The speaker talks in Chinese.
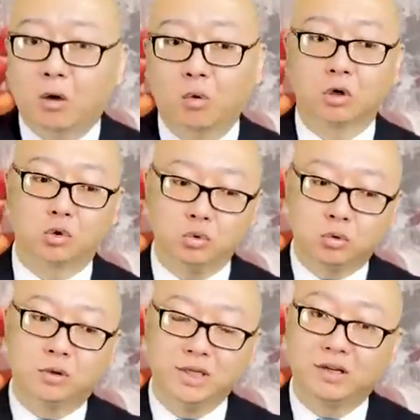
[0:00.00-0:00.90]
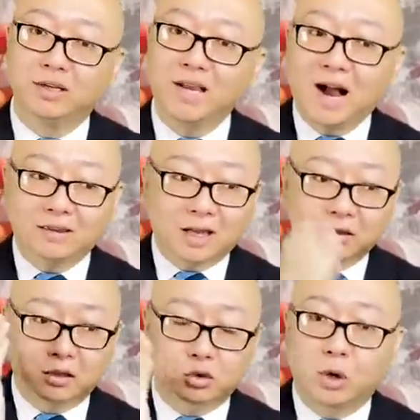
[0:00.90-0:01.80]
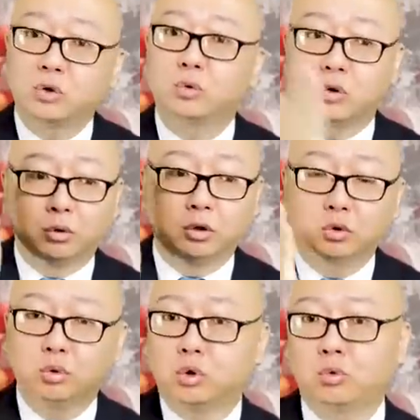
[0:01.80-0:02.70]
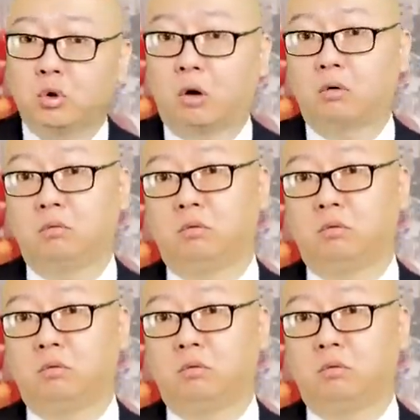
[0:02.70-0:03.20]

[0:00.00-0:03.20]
或者输送的一颗鸭蛋的传送口的最出口。